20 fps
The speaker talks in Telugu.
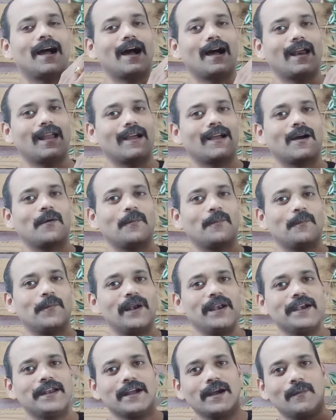అలా
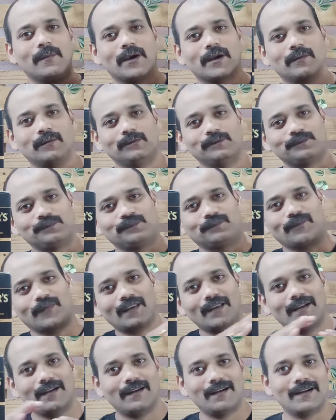కంప్లీట్గా మనం
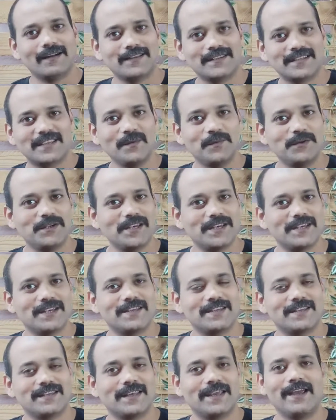స్కిప్
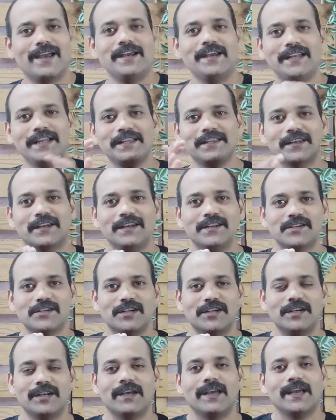చేసేస్తే ఎయిటీన్త్
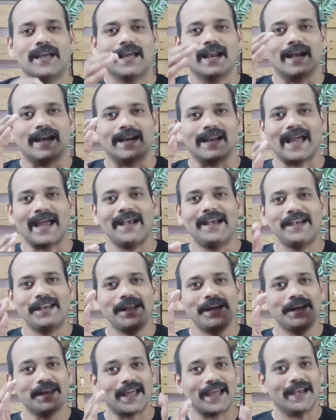నుంచి
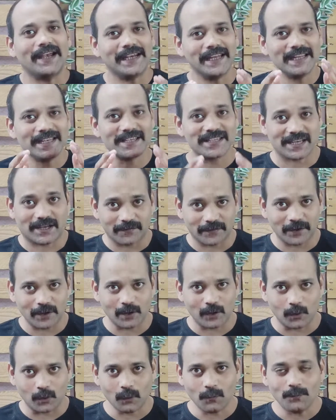నైన్టీన్ నైంటీ
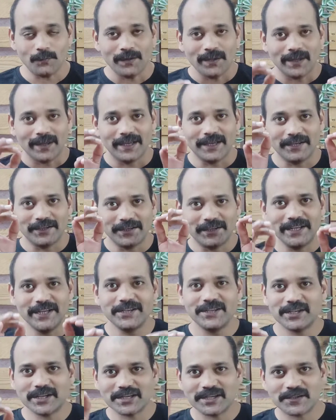సెవెన్లో ఈ
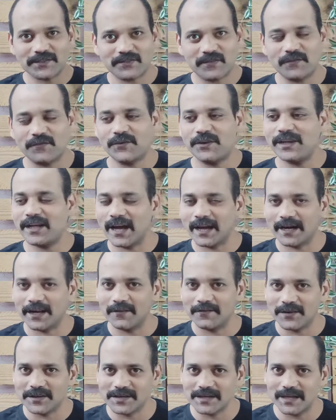టీచర్స్ ఫిఫ్టీ అనే
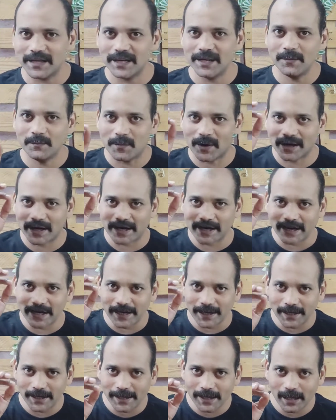విస్కీని మన
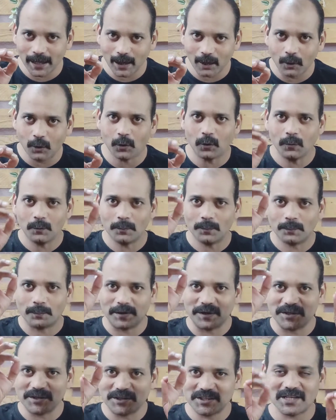ఇండియాలో
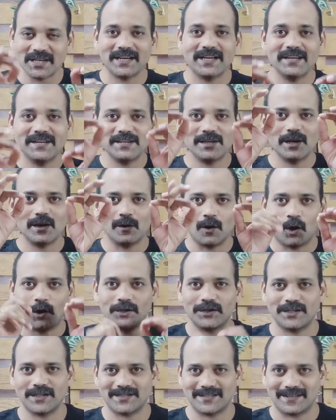ప్రత్యేకించి
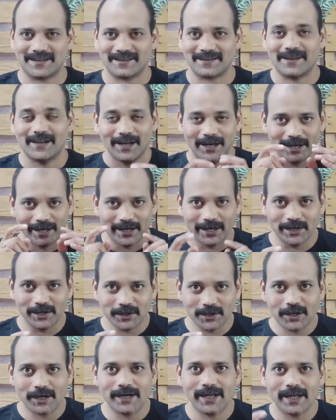లాంచ్ చేశారు
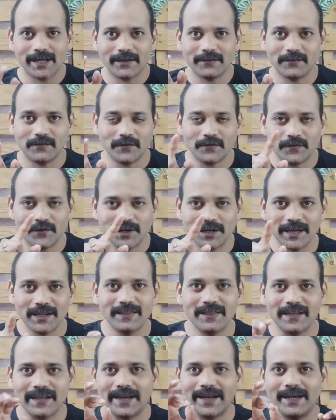ఎందుకంటే అది
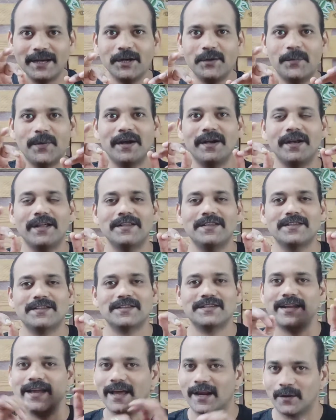ఫిఫ్టీయత్ ఇండిపెండెన్స్
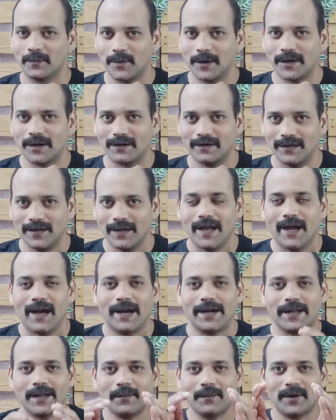డే అనమాట
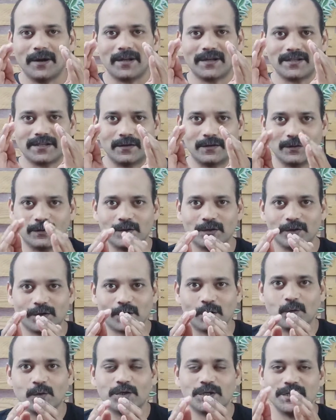అంటే మనకు
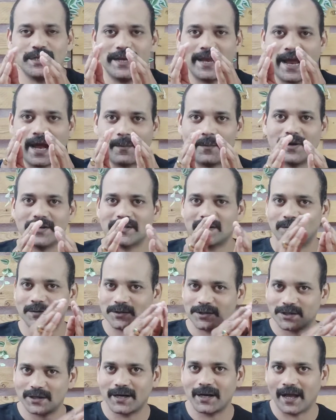స్వతంత్రం వచ్చి యాభై
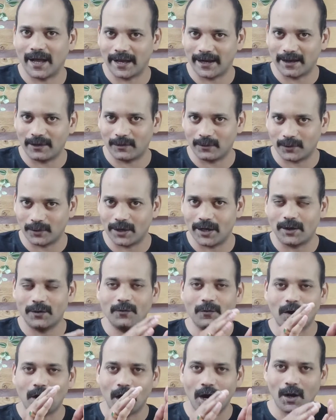సంవత్సరాలు అయినందుకు గాను
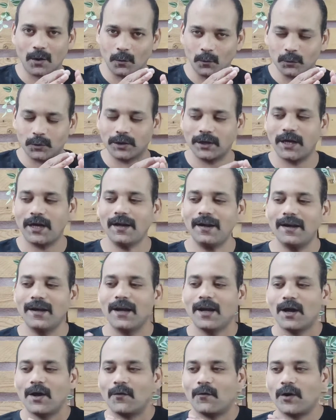ఆ గుర్తుగా
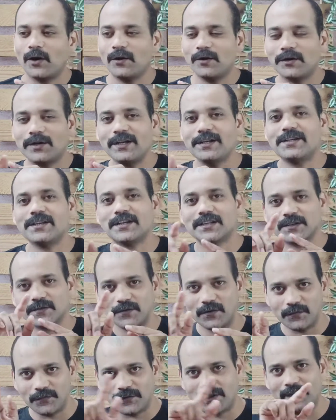వాళ్ళు టీచర్స్
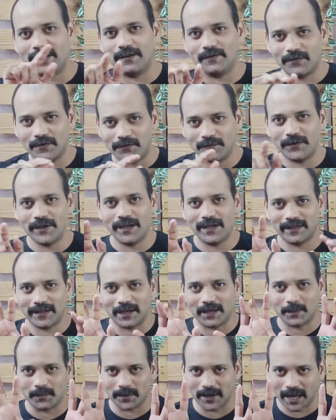ఫిఫ్టీ ఫిఫ్టీ అని
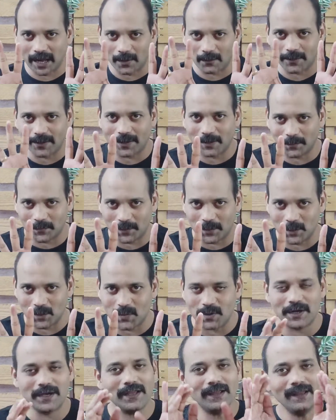దాని యాభై అని పేరు
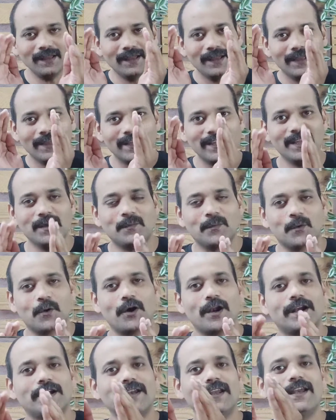పెట్టి ఈ
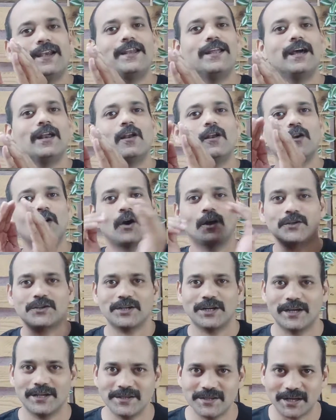ప్రోడక్ట్ని ఇండియాలో లాంచ్
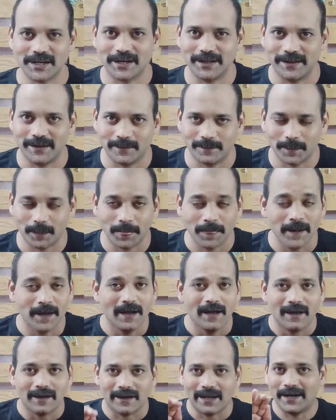చేయడం జరిగింది
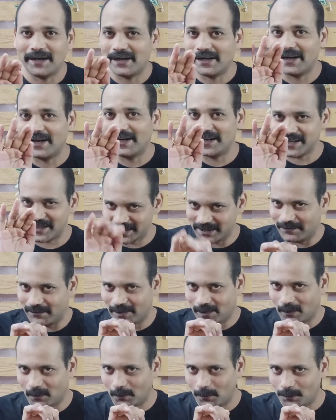నైన్టీన్ నైంటీ
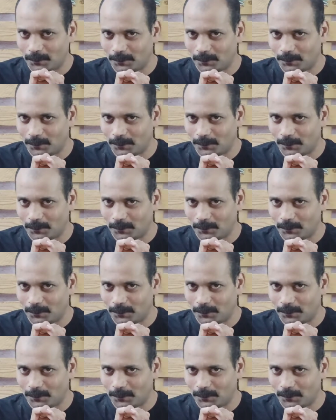సెవెన్లో